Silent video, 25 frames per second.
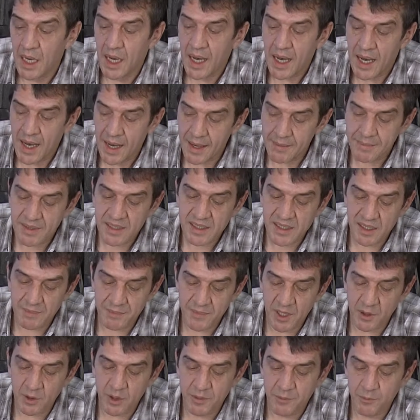Aber es
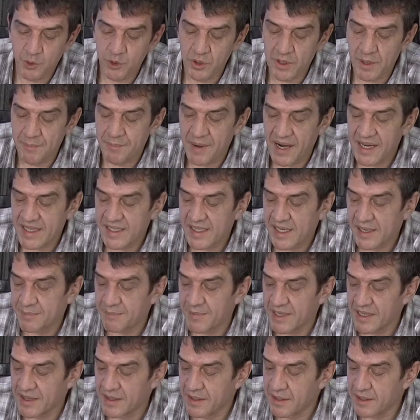gibt auch im
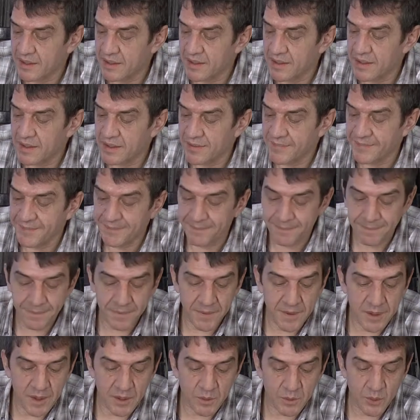Unterpreissegment äh,
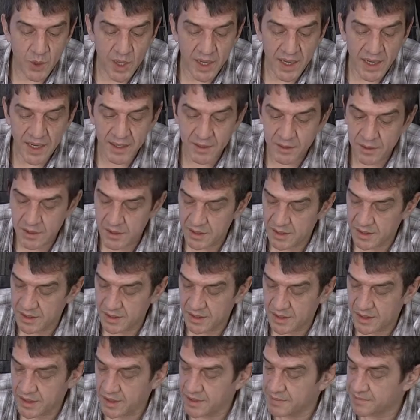
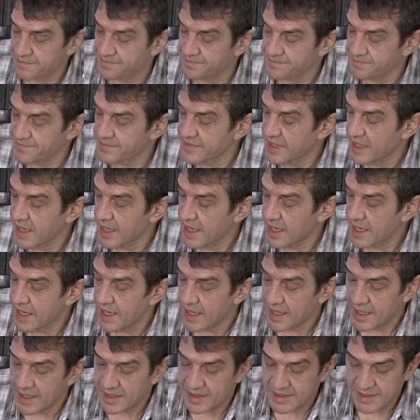durchaus
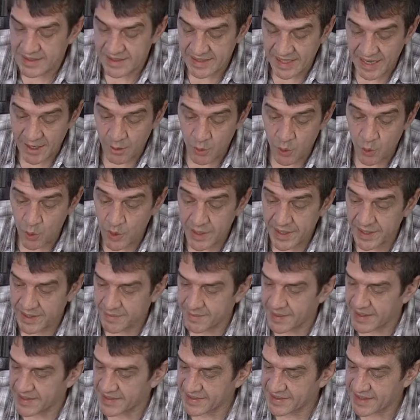sehr hohe
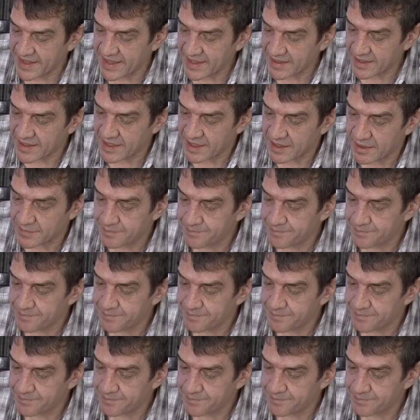Qualität.